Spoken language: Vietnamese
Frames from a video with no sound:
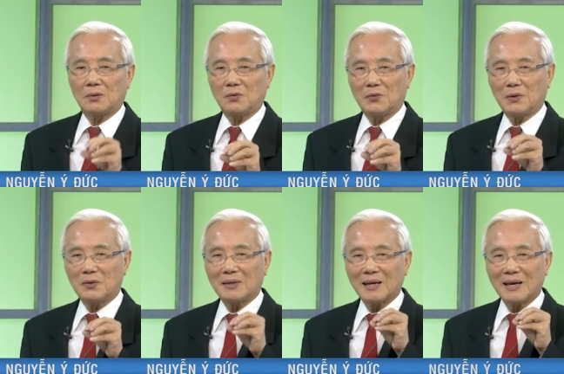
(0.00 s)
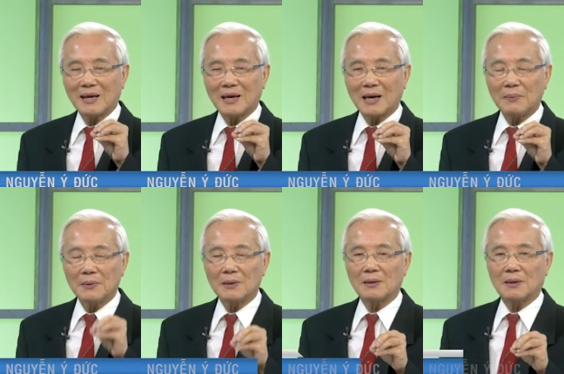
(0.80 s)
quý vị nó tăng cái áp
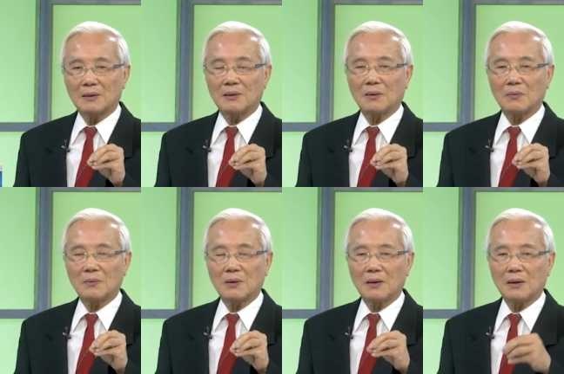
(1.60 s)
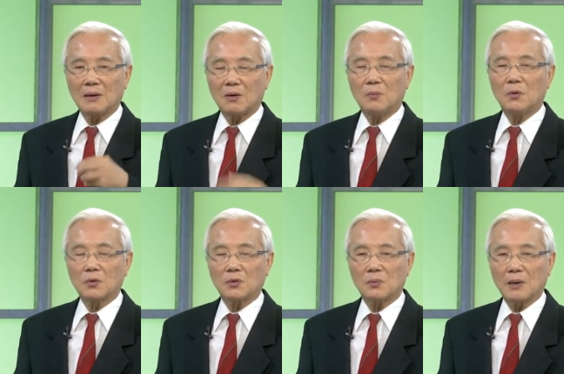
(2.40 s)
lực ở trong cái hậu môn
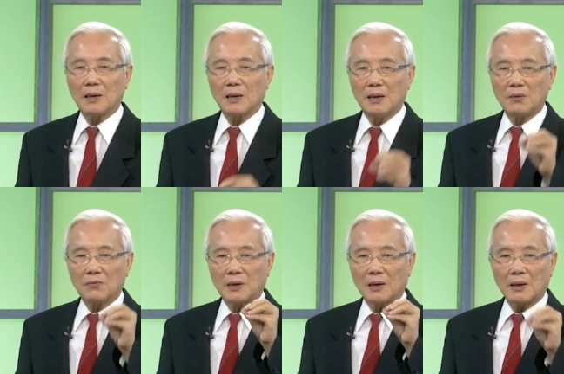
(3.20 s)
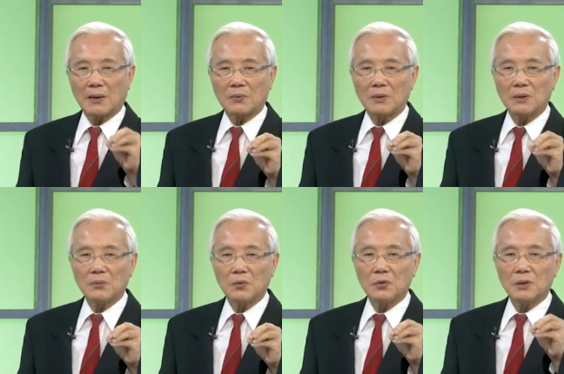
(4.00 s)
của chúng ta và nó làm cho
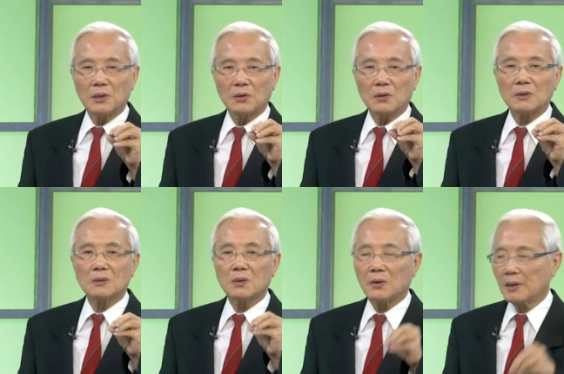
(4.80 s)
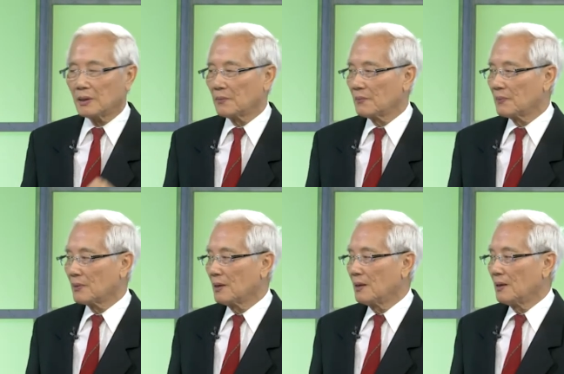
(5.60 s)
những mũi chị nó sưng to lên
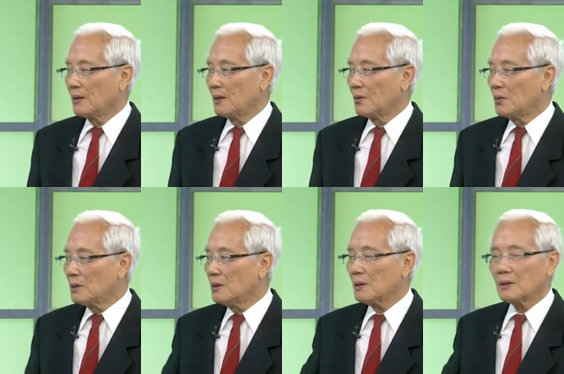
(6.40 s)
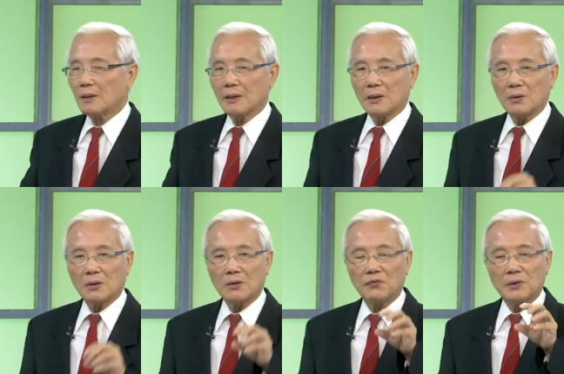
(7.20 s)
uống nước để
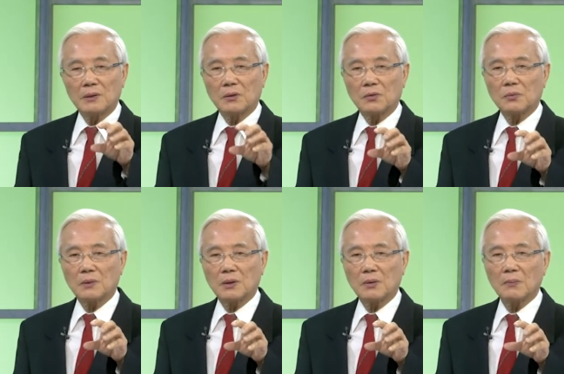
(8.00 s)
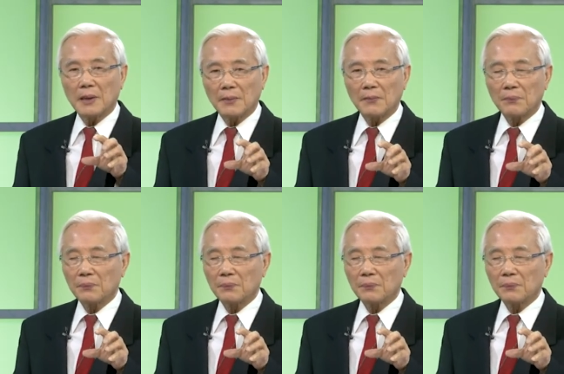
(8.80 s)
cho cái phân của chúng ta nó mềm